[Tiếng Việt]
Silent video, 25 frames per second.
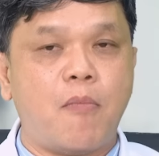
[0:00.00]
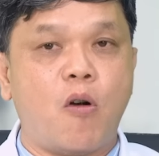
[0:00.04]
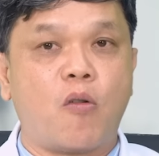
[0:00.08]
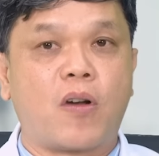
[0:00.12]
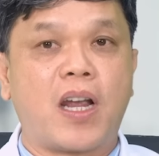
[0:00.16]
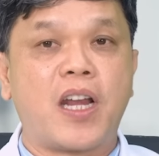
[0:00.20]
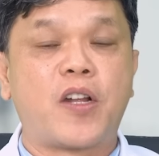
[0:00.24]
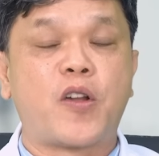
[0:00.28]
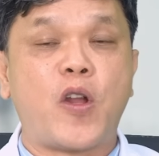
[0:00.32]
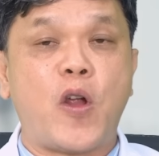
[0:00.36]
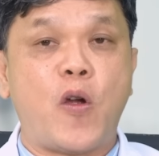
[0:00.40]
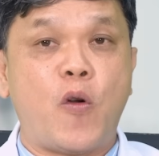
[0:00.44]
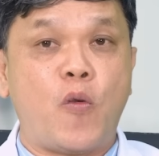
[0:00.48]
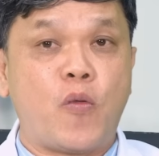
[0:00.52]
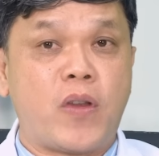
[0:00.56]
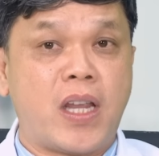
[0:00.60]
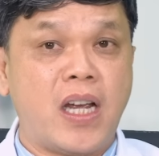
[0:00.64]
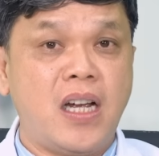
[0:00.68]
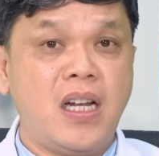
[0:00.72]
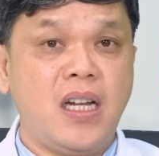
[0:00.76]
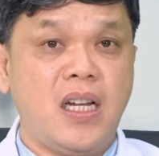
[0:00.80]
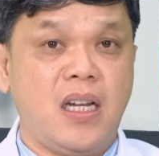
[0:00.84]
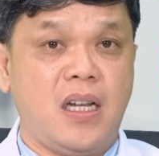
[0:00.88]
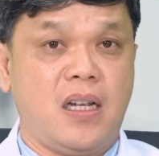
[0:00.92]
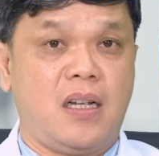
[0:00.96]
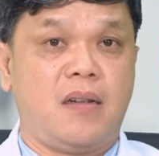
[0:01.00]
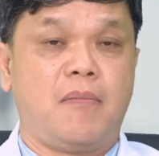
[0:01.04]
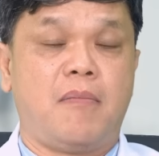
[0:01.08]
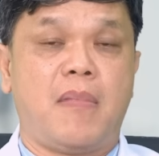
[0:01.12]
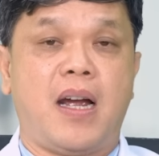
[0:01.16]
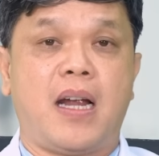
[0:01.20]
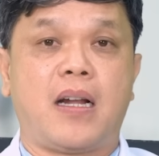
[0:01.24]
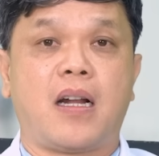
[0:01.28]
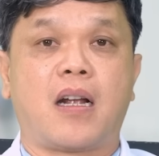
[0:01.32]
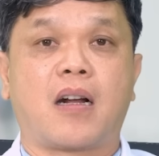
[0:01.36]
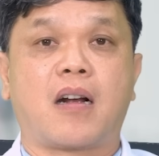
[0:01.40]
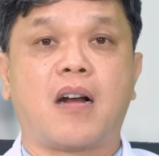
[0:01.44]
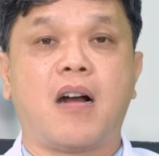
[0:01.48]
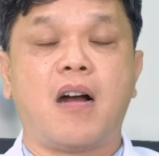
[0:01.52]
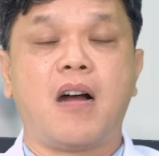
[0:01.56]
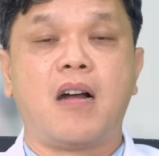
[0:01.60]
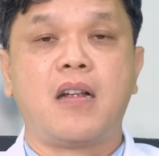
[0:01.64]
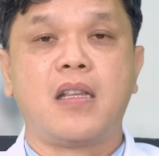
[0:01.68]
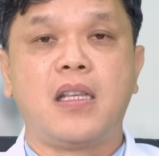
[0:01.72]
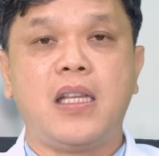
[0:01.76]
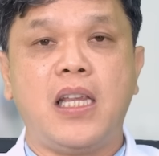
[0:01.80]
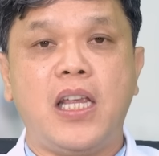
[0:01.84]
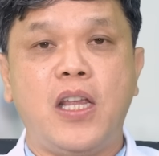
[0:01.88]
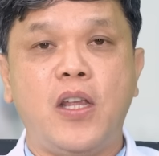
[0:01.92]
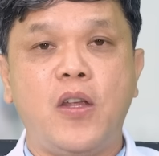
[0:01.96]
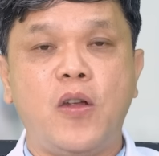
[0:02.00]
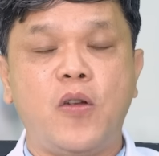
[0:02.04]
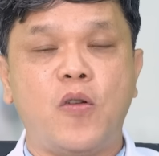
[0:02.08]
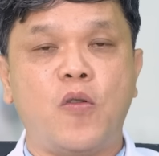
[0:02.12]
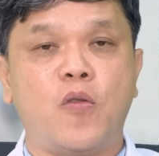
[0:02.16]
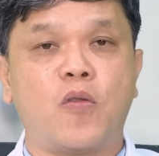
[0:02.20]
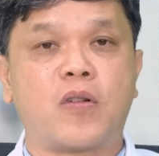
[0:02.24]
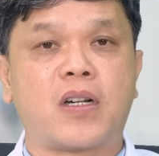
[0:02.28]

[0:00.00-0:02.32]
đốc chuyên môn phòng khám đa khoa Ngọc Minh một.